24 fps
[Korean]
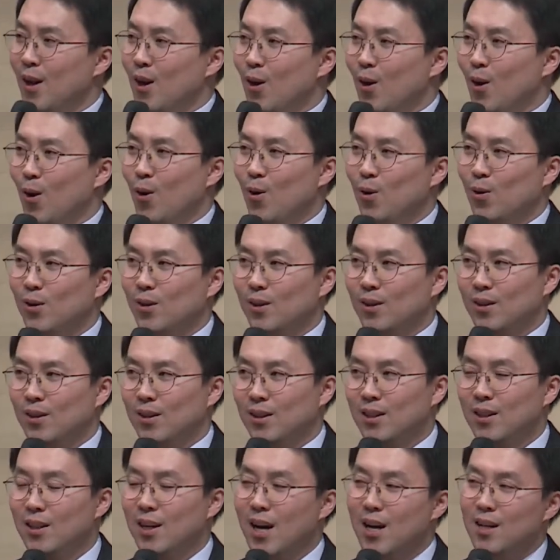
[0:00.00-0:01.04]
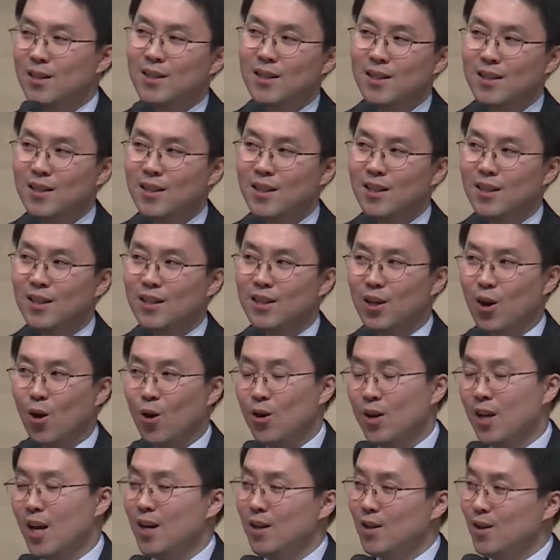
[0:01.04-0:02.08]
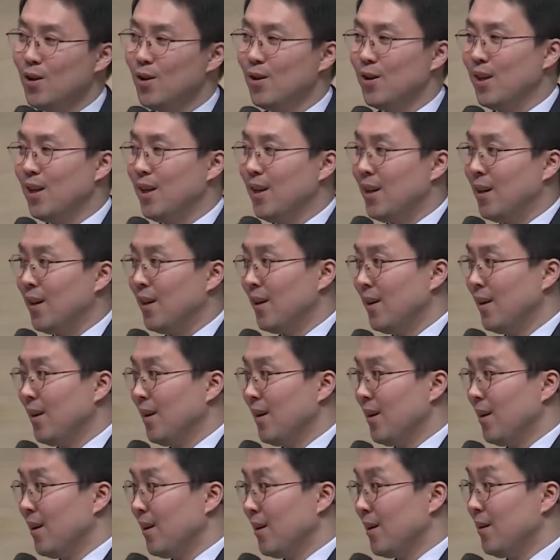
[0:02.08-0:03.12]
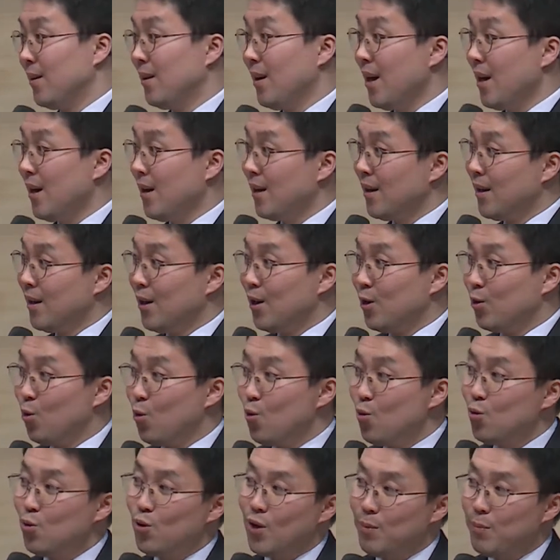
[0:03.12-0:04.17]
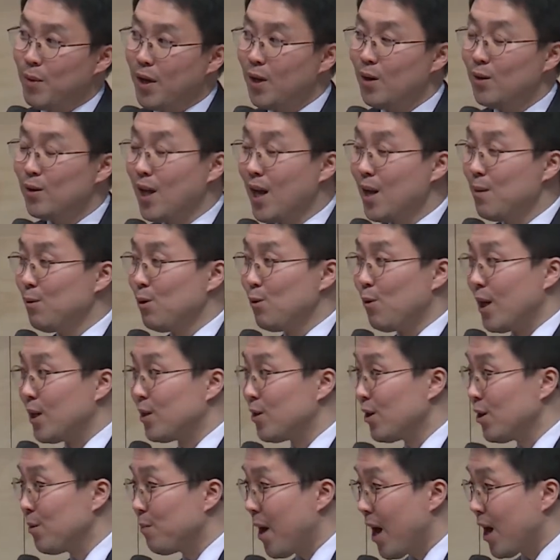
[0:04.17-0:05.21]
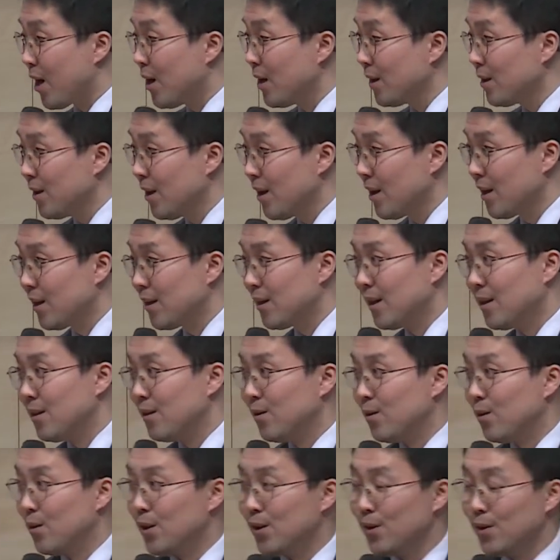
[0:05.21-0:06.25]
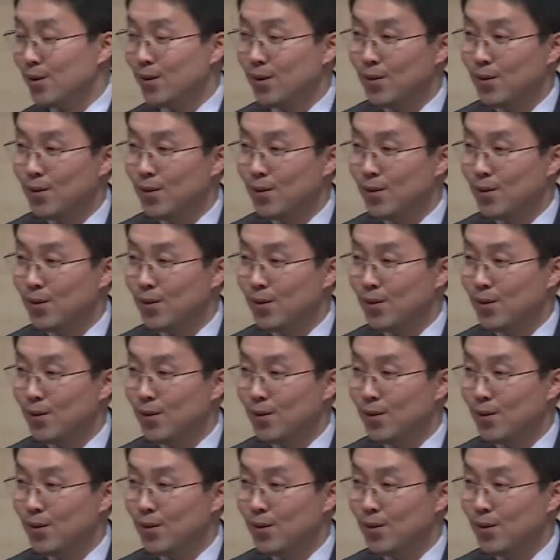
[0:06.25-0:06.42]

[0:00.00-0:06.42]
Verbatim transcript: 어 그가 지닌 영향력이 그가 농구의 패러다임을 완전히 바꿨다라는 거예요.